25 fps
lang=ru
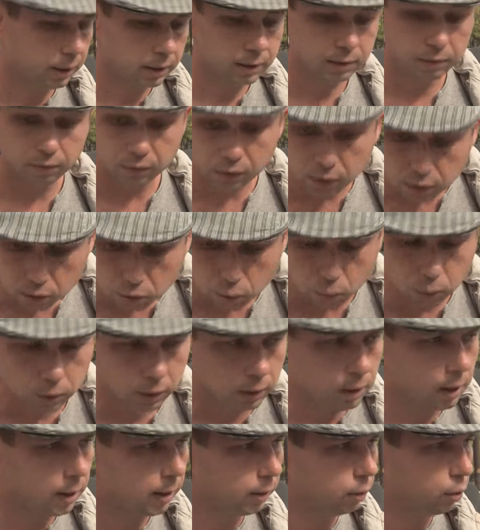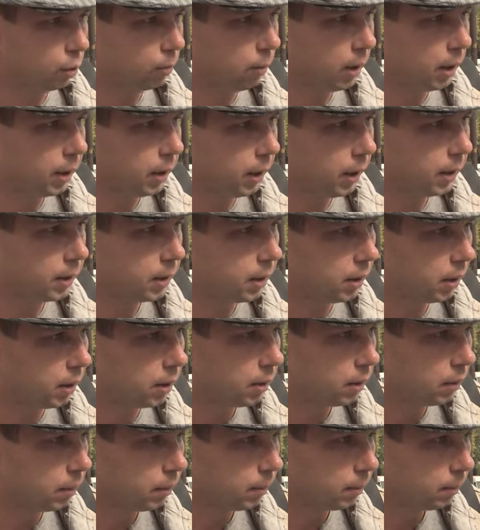Есть. Внизу гнилая труба есть?
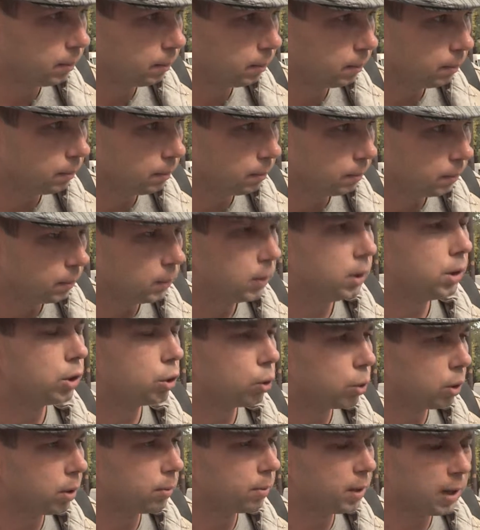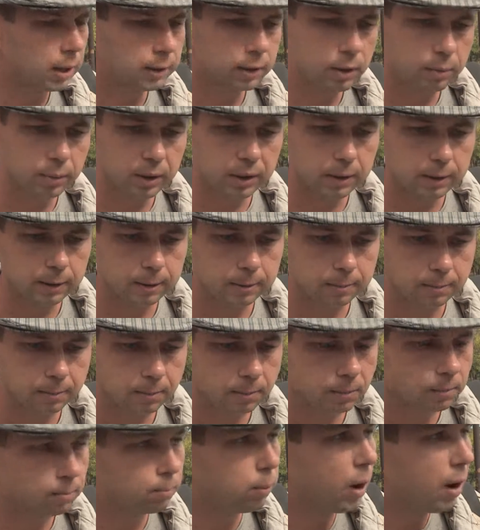Есть. И что там, как там эти
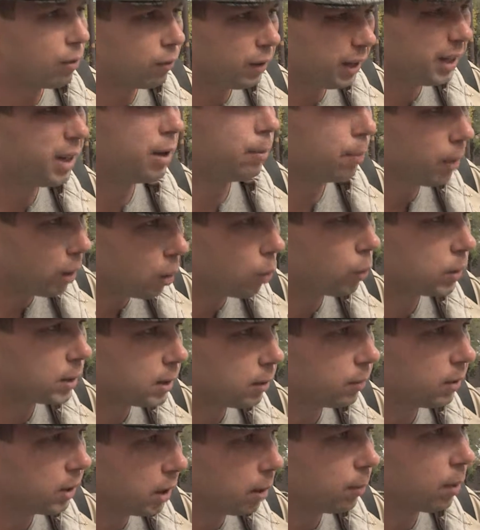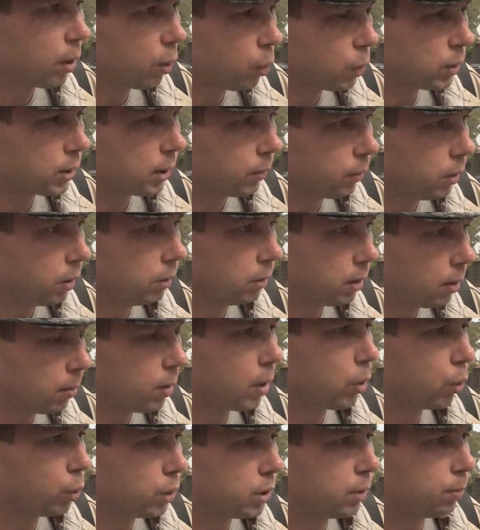павлики Морозовы на, Морозове, на
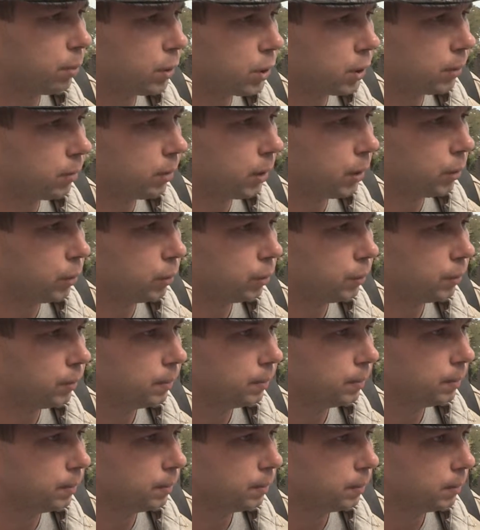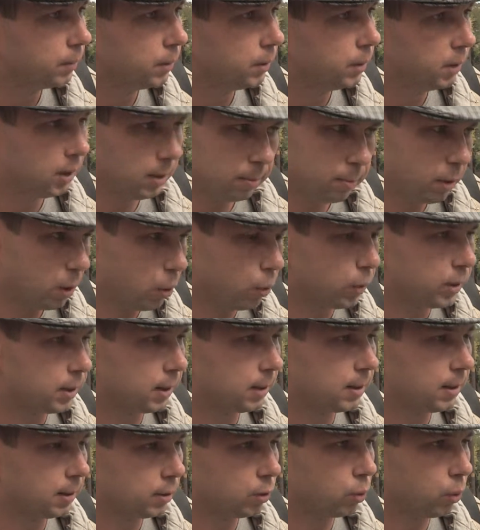морозе поживают? Угу. Не
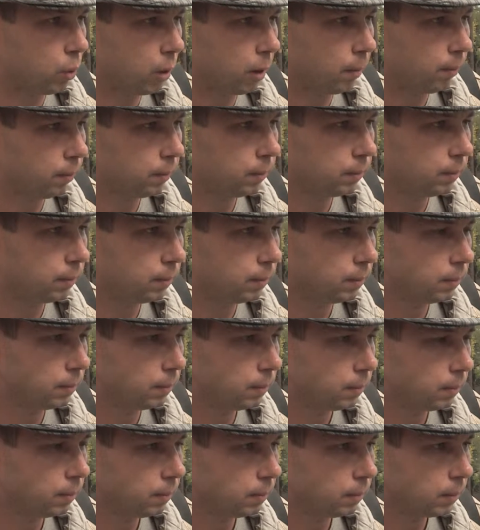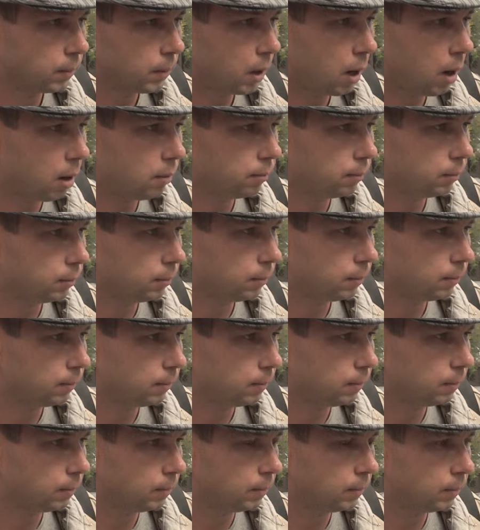морозятся зором. Так вы
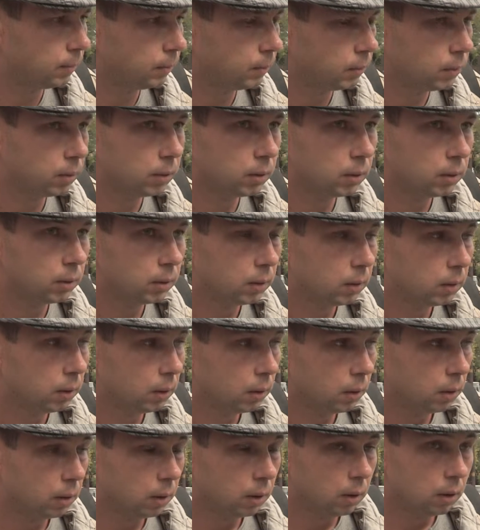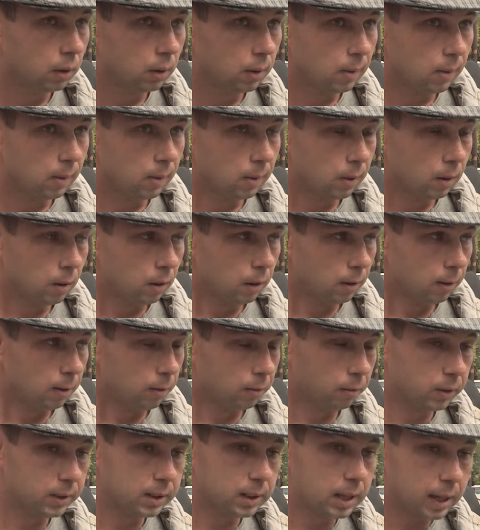поддерживаете эко или нет?
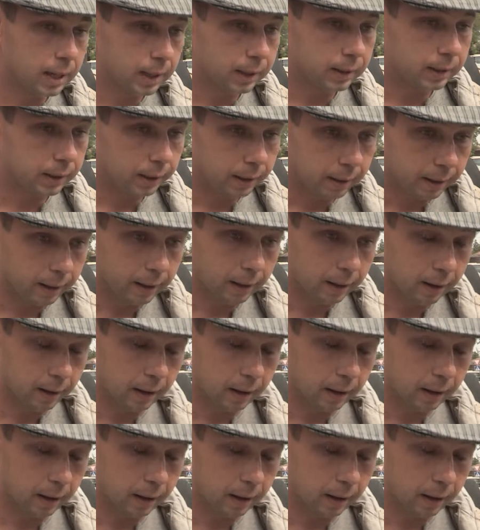Вы знаете,